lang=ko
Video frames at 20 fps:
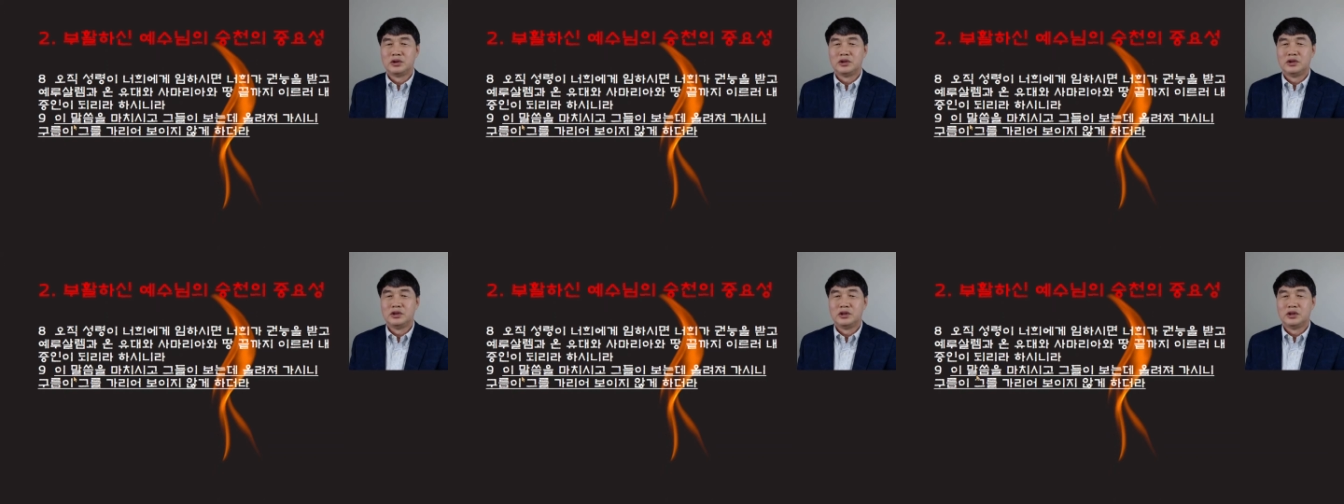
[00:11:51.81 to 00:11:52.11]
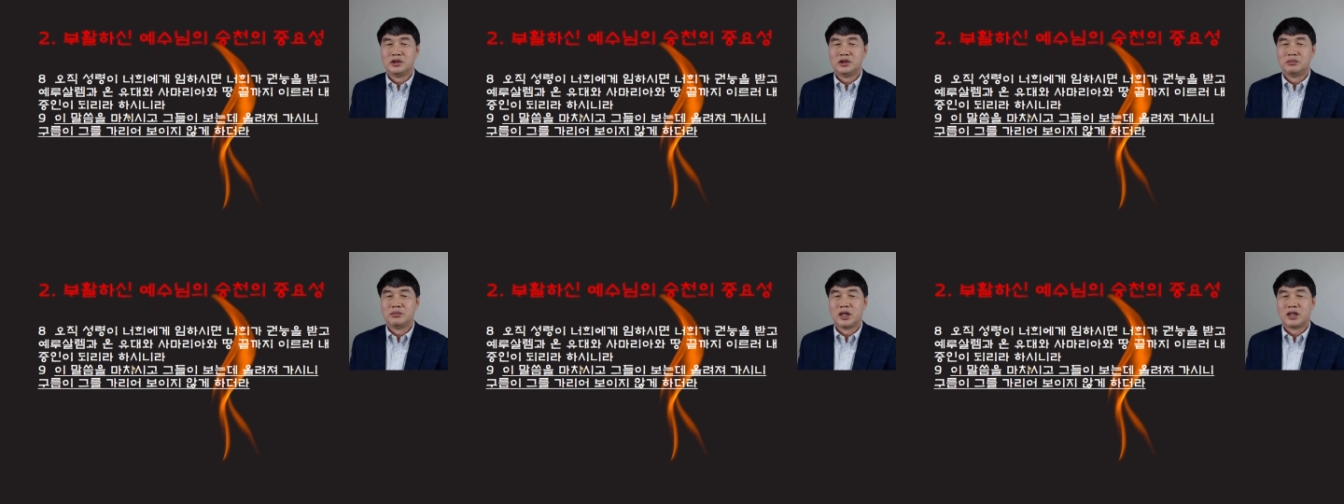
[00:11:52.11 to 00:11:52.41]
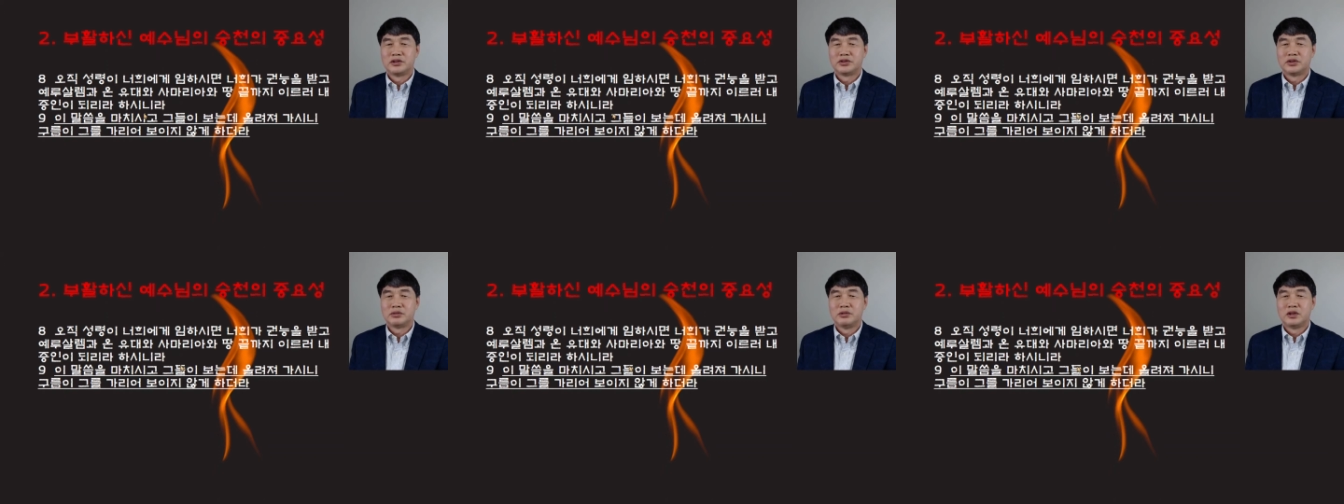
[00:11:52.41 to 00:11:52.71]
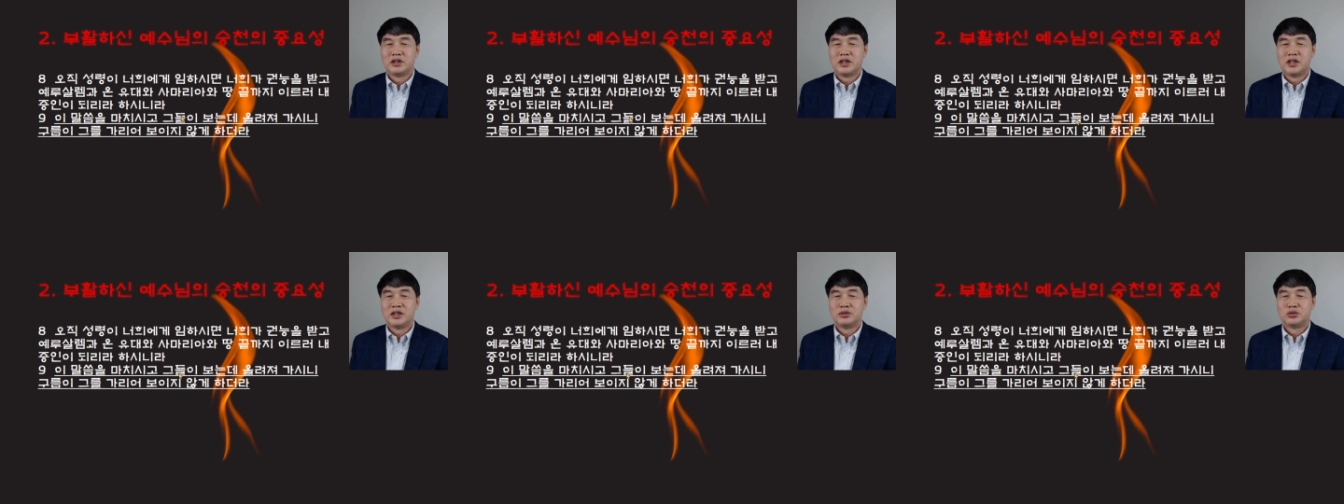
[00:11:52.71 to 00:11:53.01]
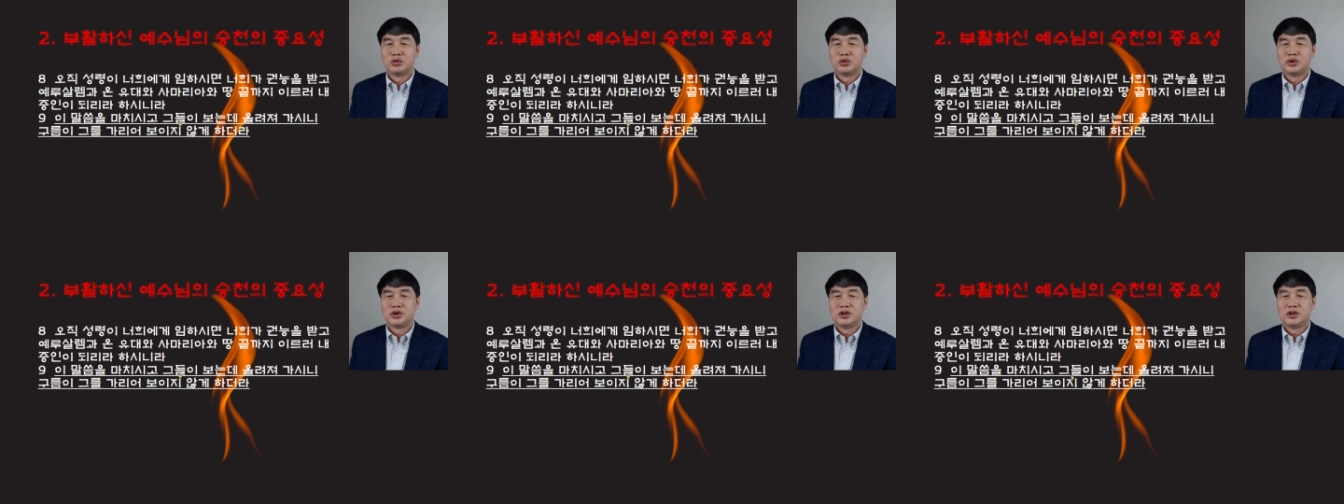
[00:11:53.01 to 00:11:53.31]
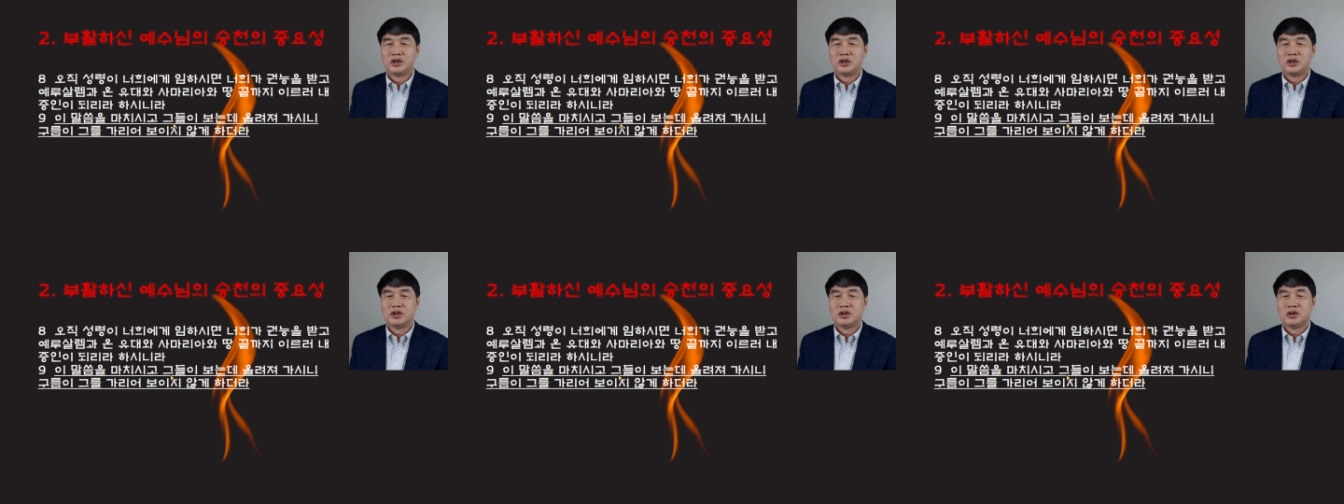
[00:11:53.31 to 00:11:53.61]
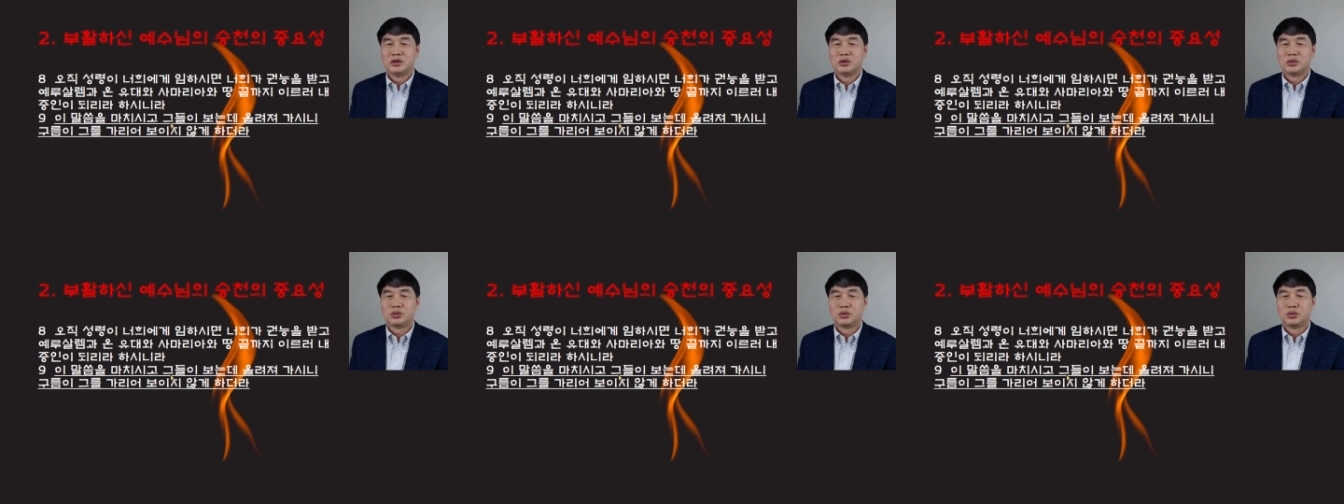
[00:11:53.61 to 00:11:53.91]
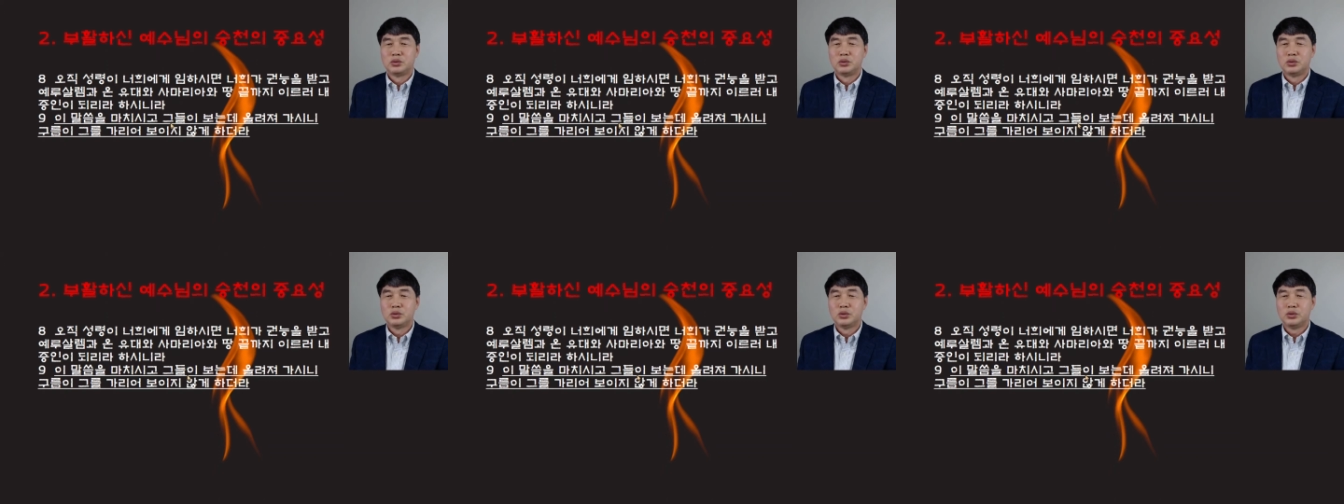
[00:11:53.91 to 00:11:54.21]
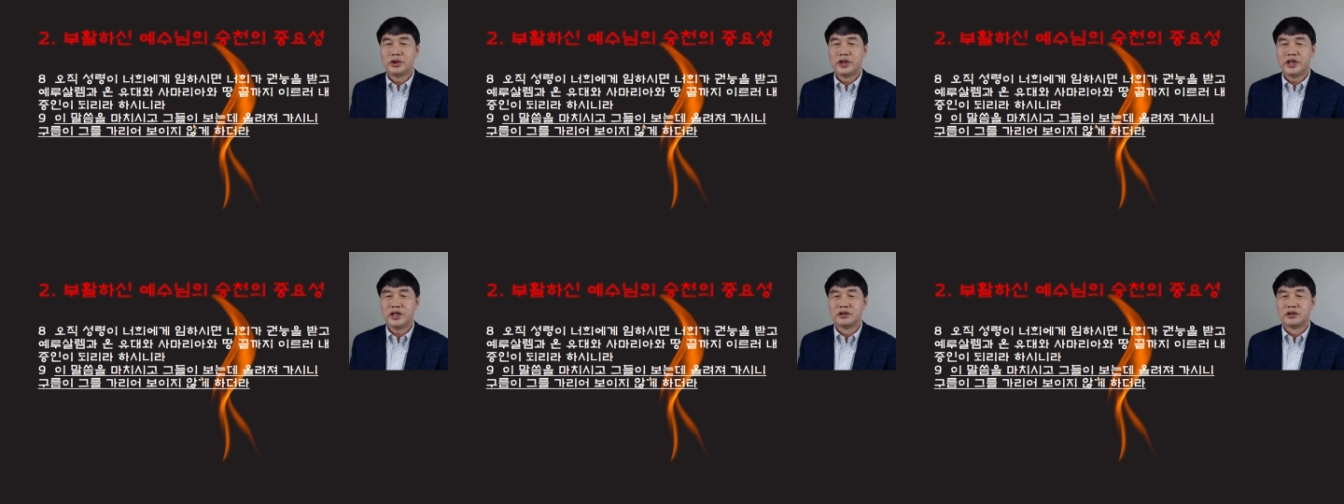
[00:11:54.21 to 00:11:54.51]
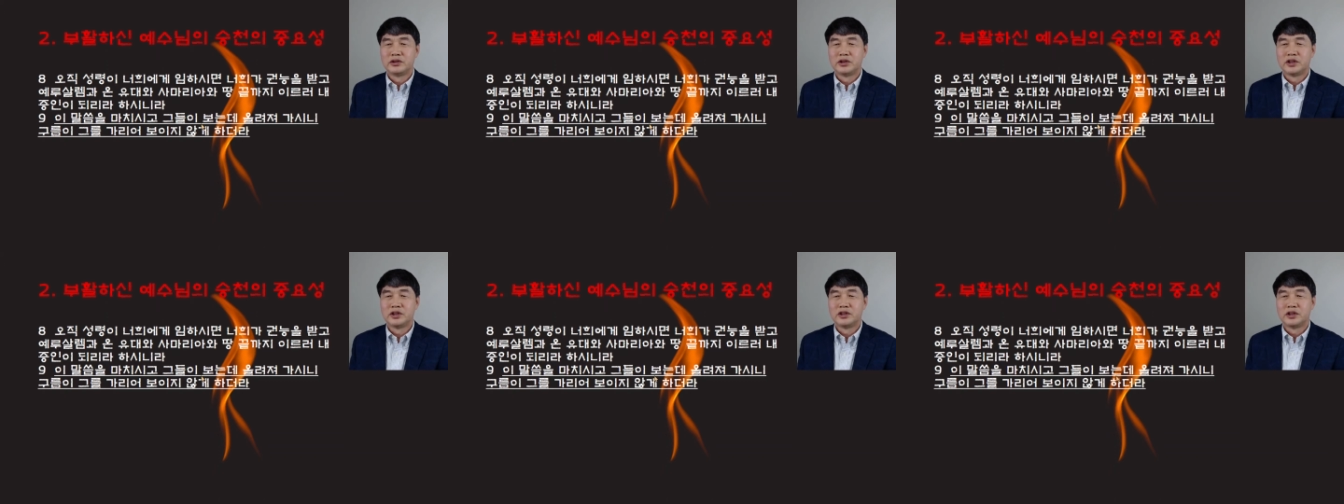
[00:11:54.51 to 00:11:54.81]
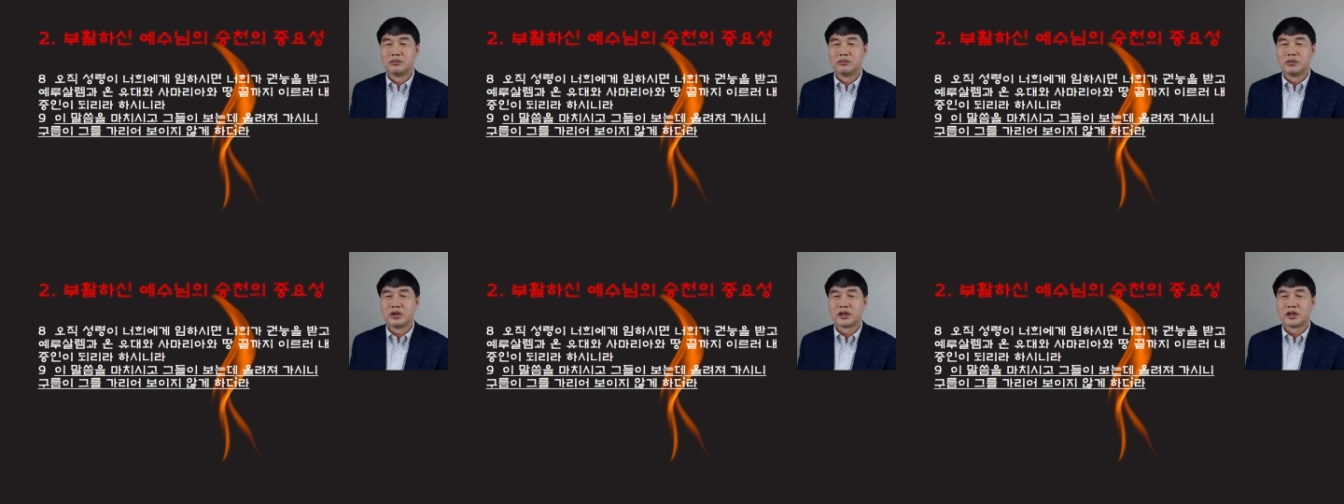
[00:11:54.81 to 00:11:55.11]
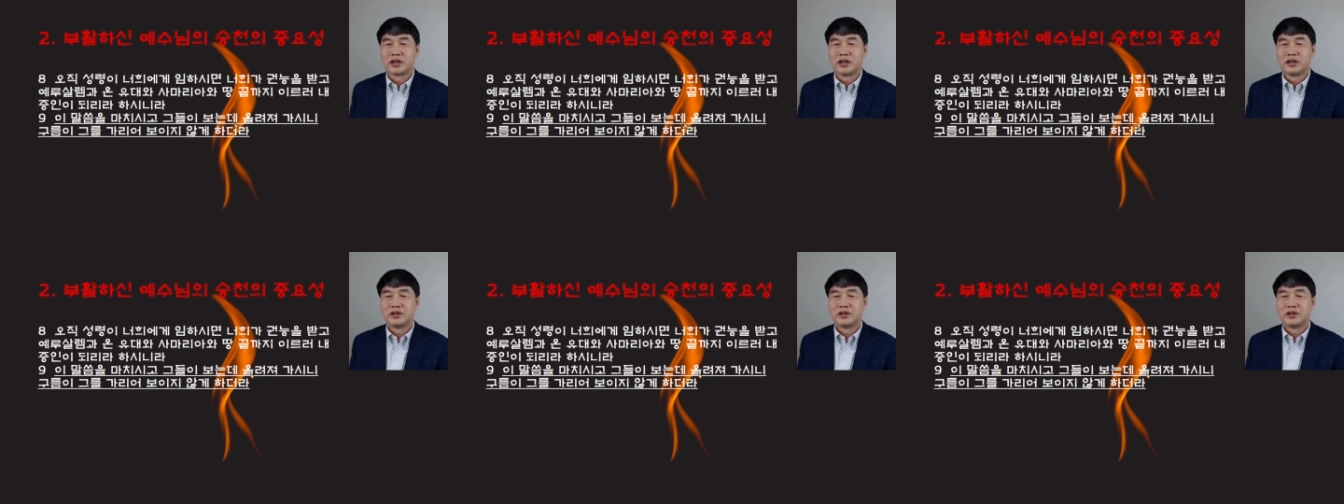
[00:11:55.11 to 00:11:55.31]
이 말씀을 해 주신 후에 어떻게 됩니까?